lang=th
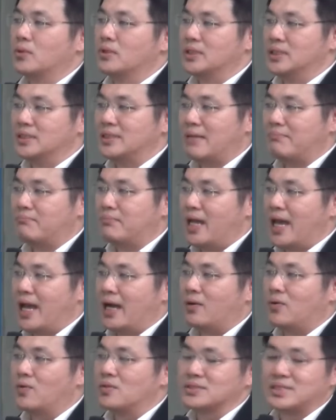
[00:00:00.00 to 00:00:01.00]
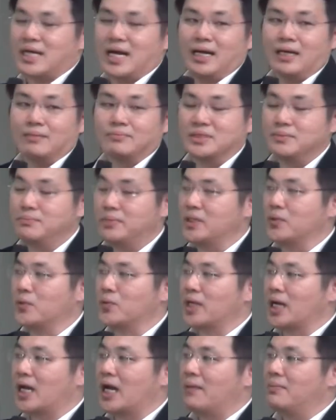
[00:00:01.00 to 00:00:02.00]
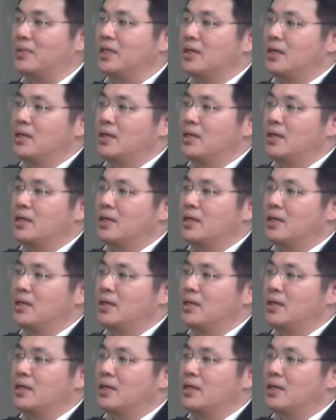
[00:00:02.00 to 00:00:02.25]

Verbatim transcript: หรือดัดแปลงโครงสร้างพื้นผิวนะครับ